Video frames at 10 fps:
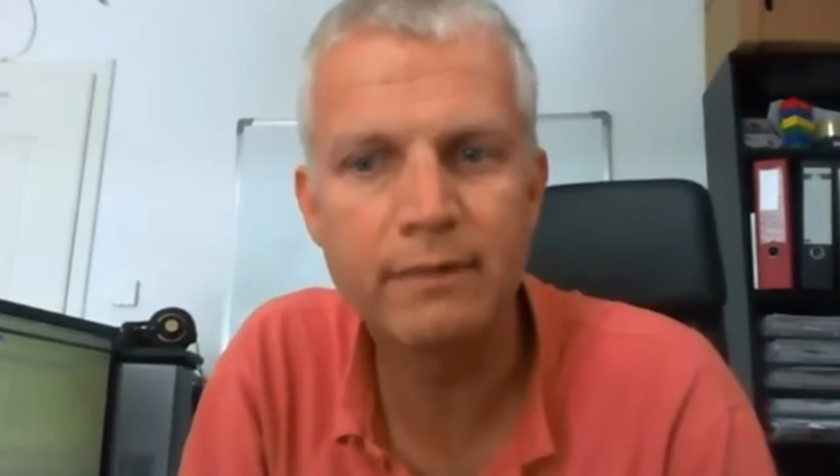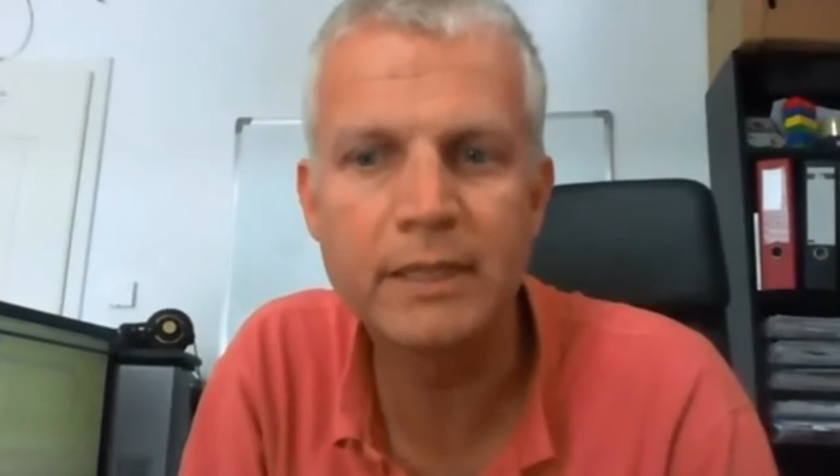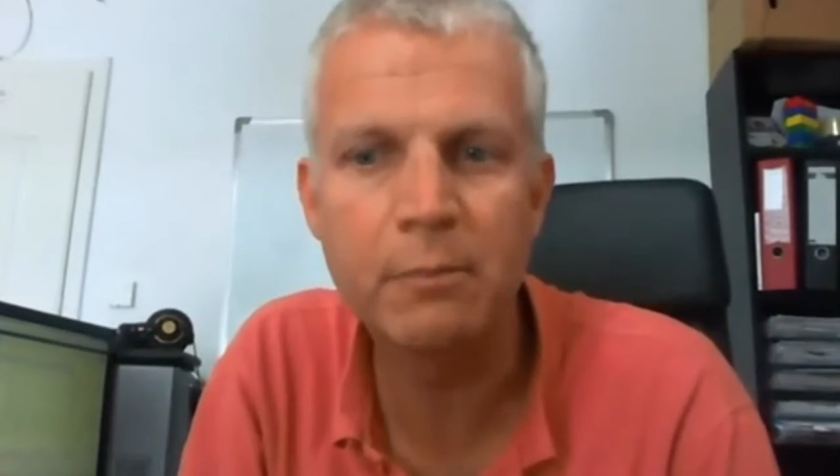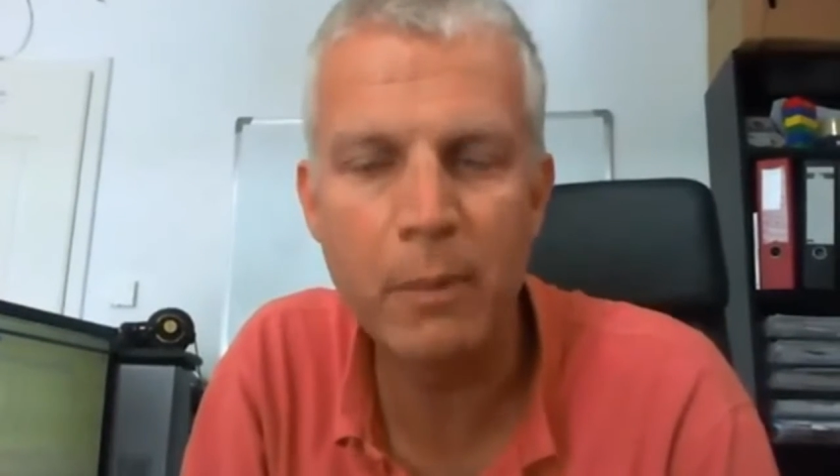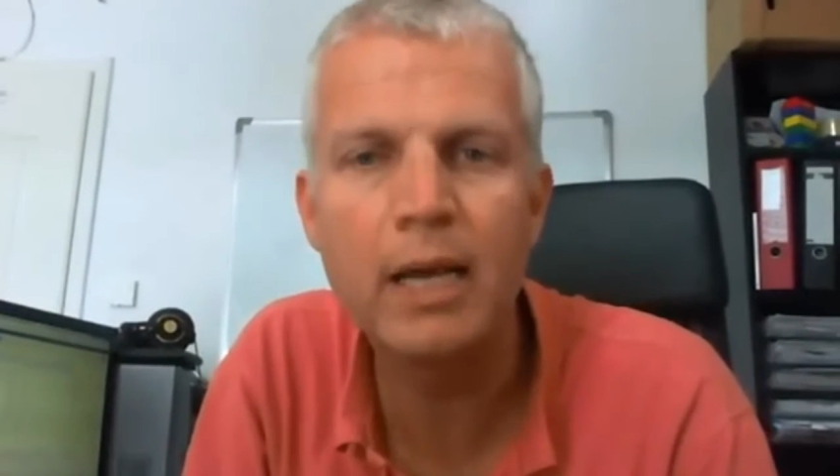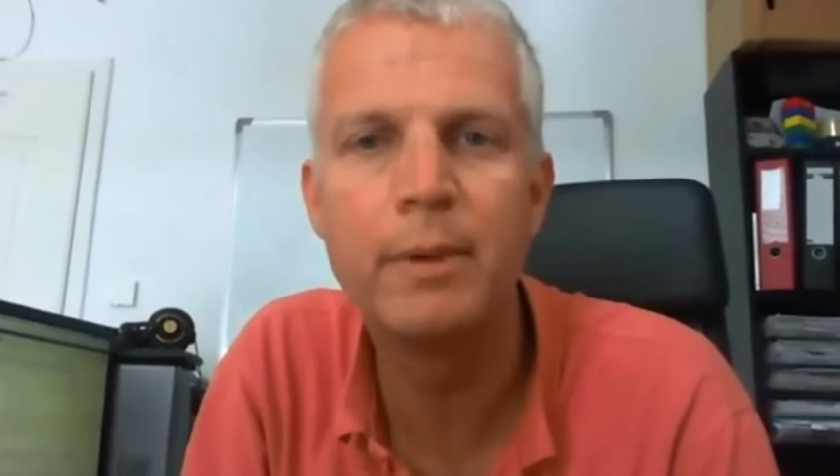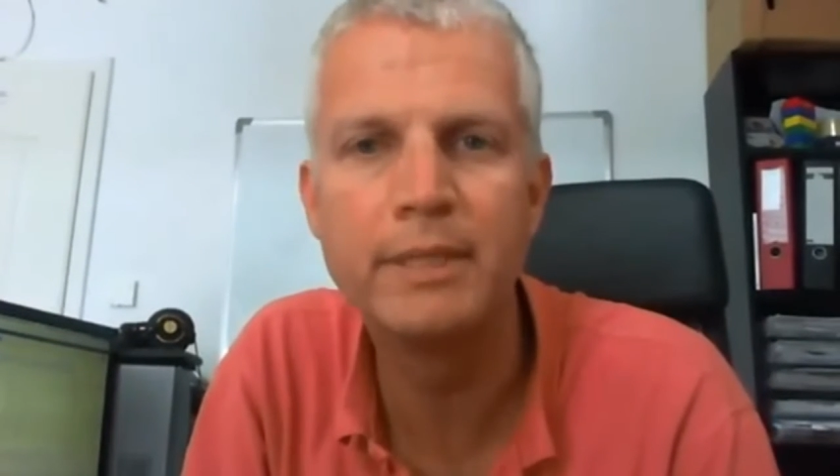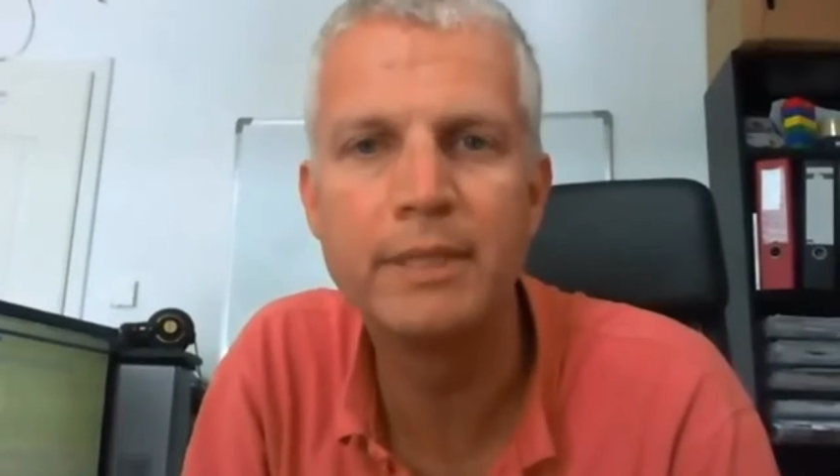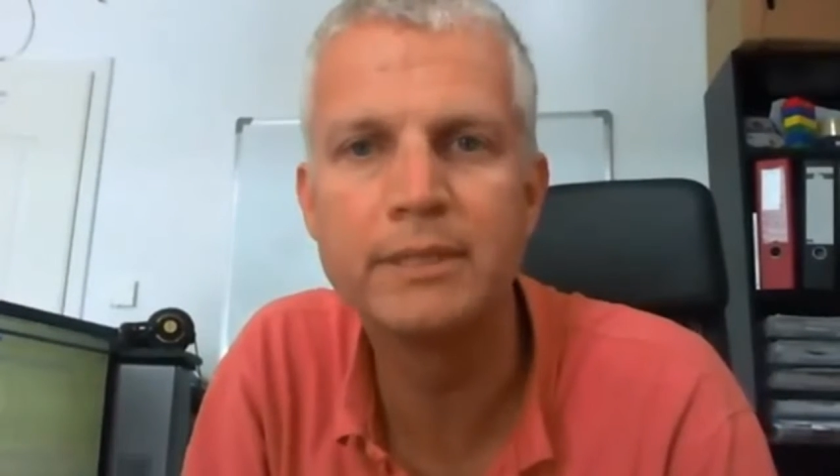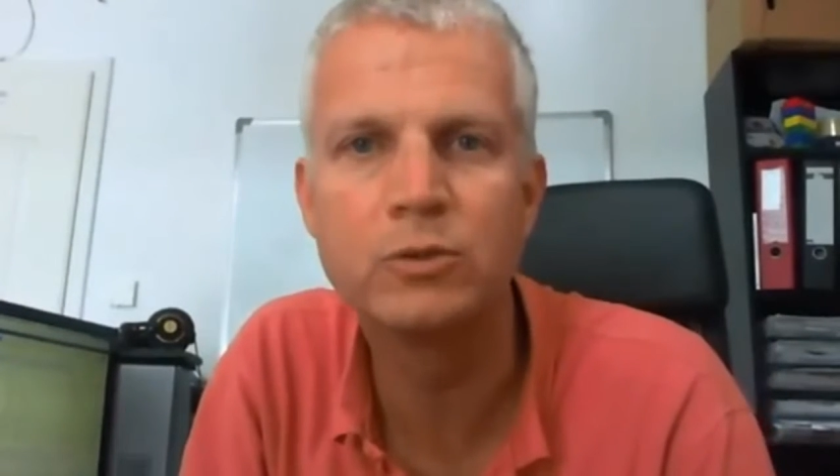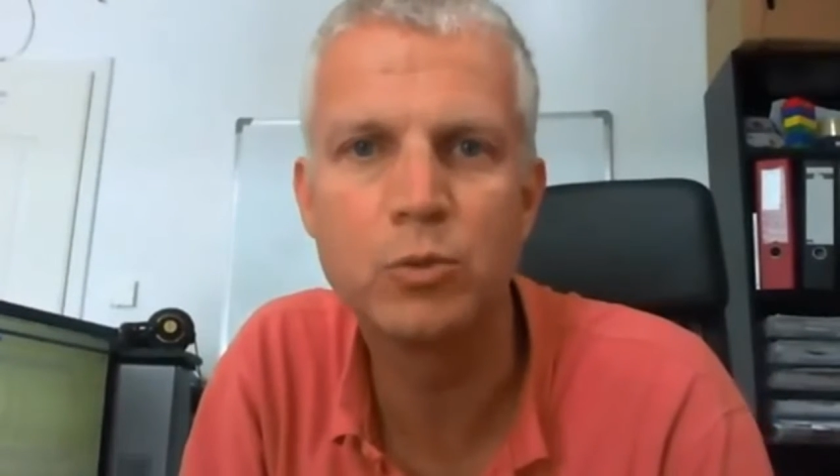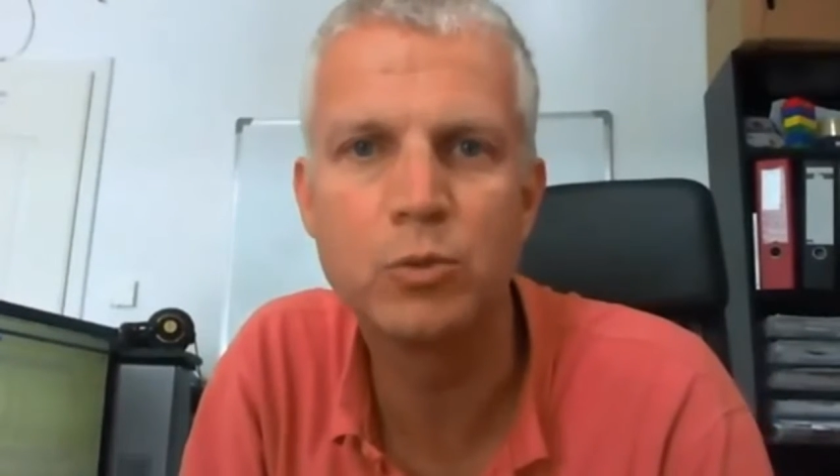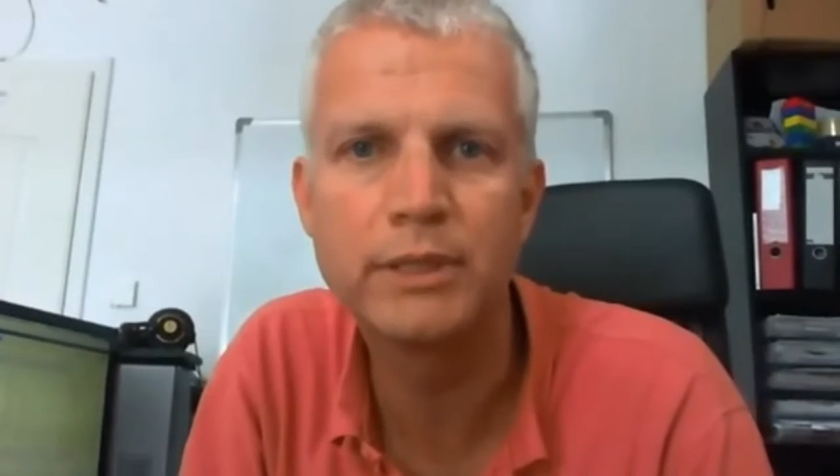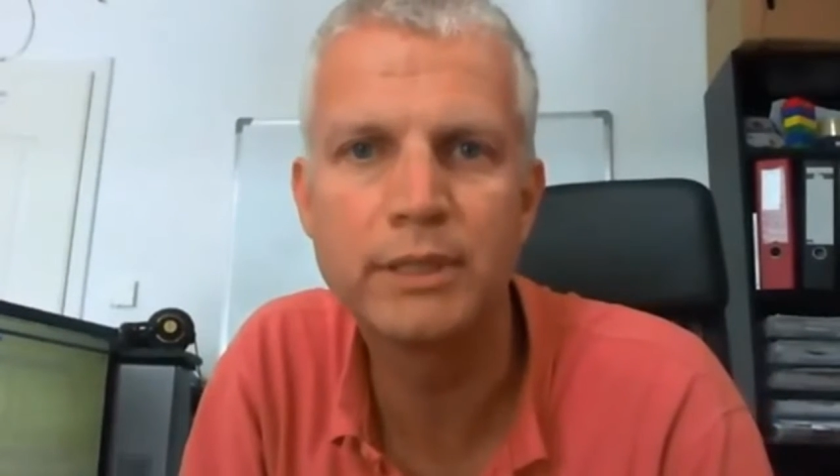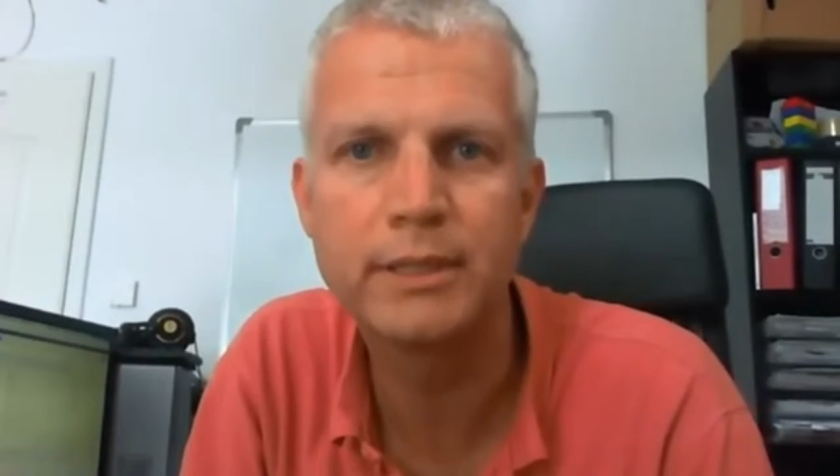was im Parlament dazu
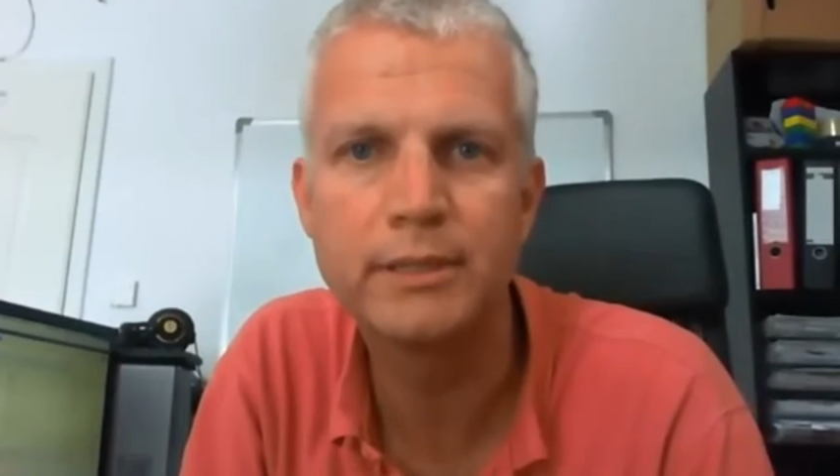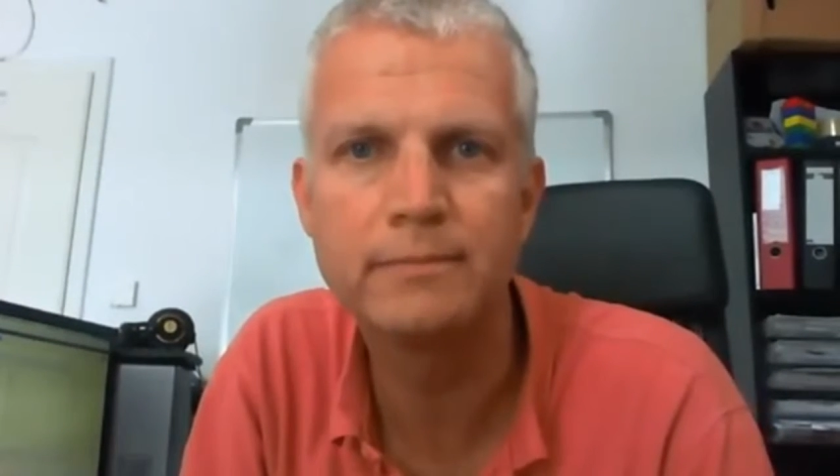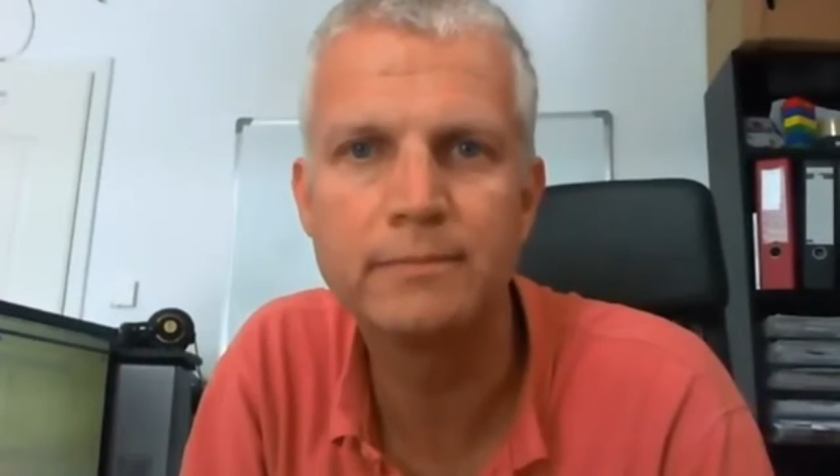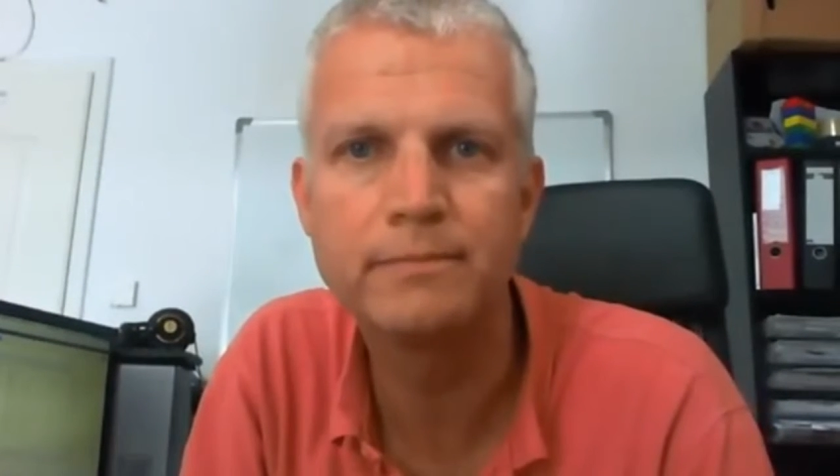passierte.